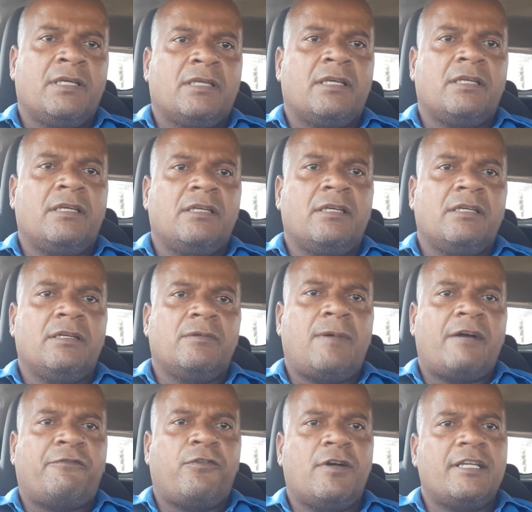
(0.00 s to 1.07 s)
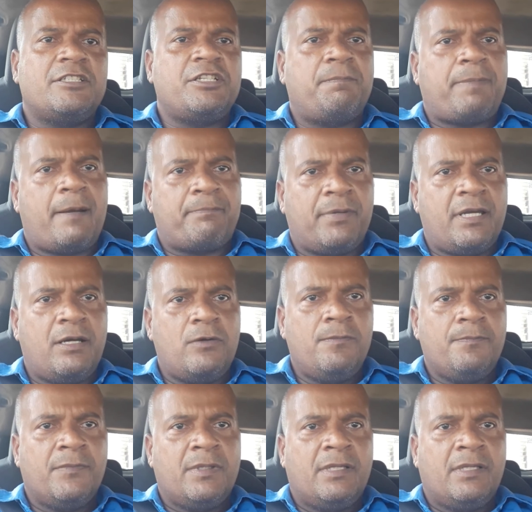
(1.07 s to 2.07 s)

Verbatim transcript: e uma folha de papel,